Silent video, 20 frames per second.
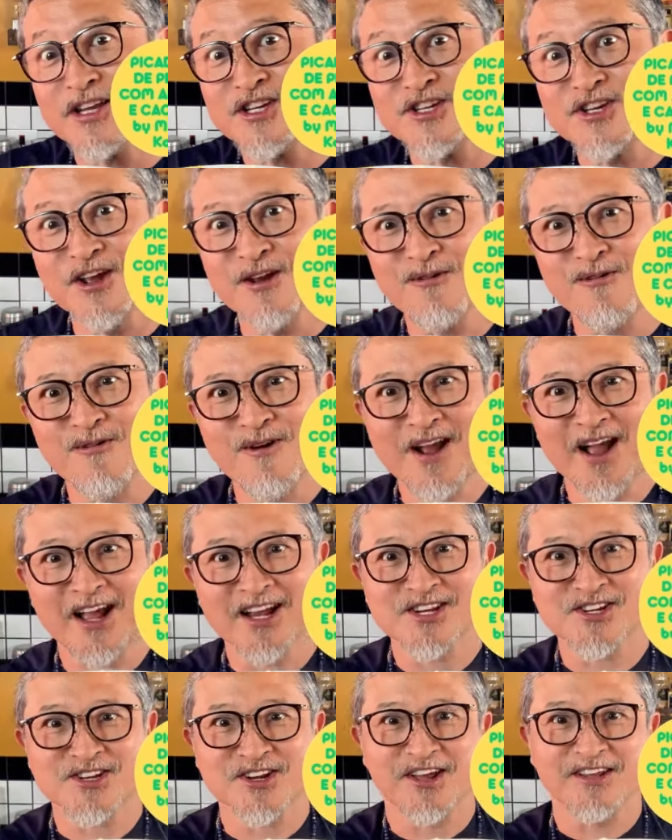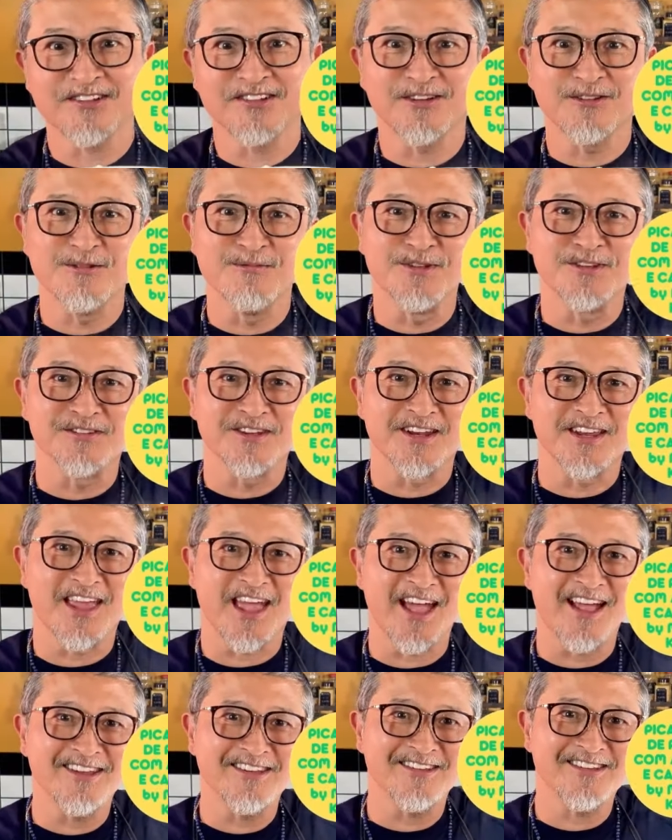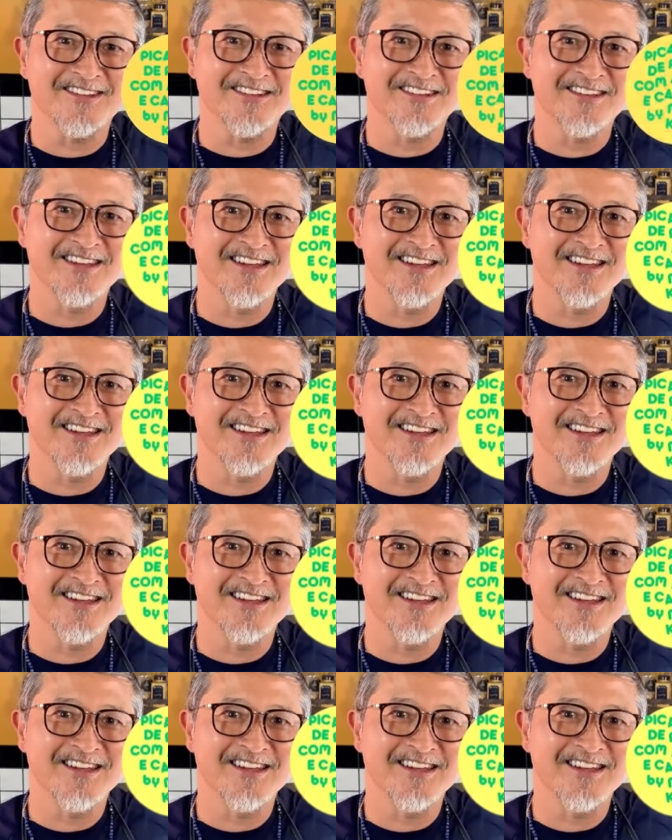de pernil com abacaxi.